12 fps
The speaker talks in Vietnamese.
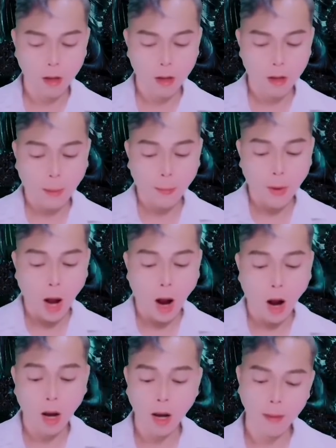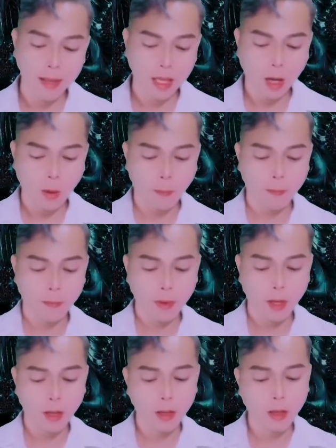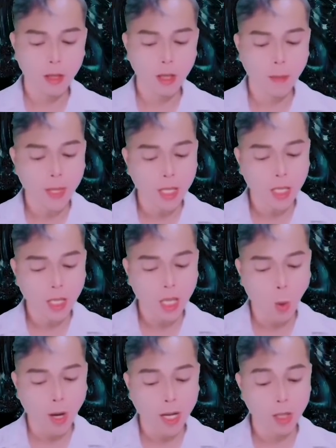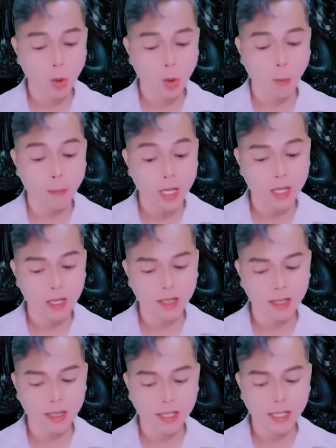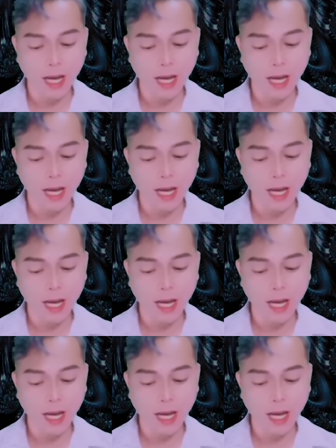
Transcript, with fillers: Ôn Dương vẫn là không lên tiếng, trong lòng có một chút bối rối,